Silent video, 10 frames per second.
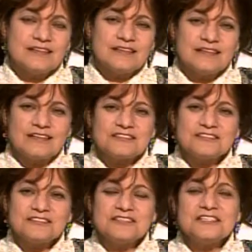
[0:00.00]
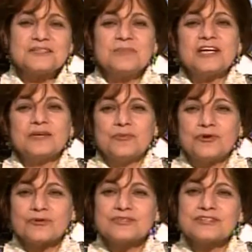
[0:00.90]
القديس ماري
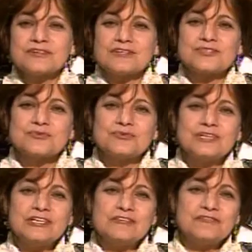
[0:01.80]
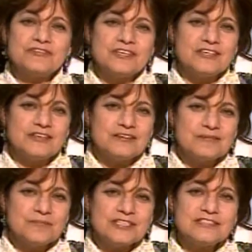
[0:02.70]
مرقس الرسول في
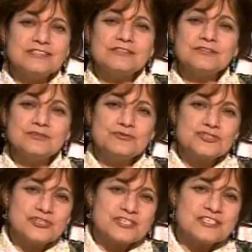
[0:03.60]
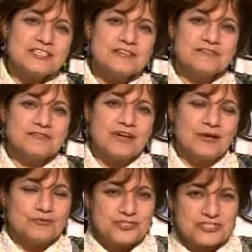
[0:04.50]
مدينة نيوجيرسي
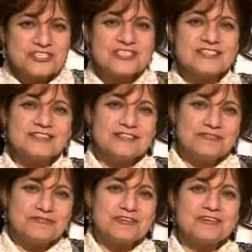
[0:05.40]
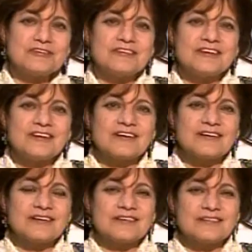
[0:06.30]
أو جيرسي سيتي في
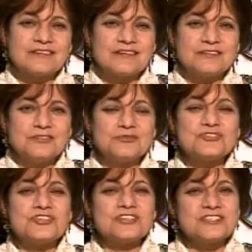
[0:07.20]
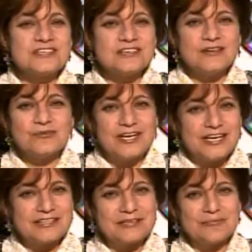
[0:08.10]
نيوجيرسي
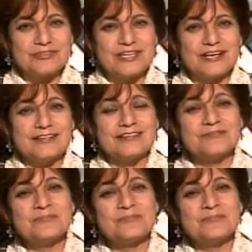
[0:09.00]
الولايات المتحدة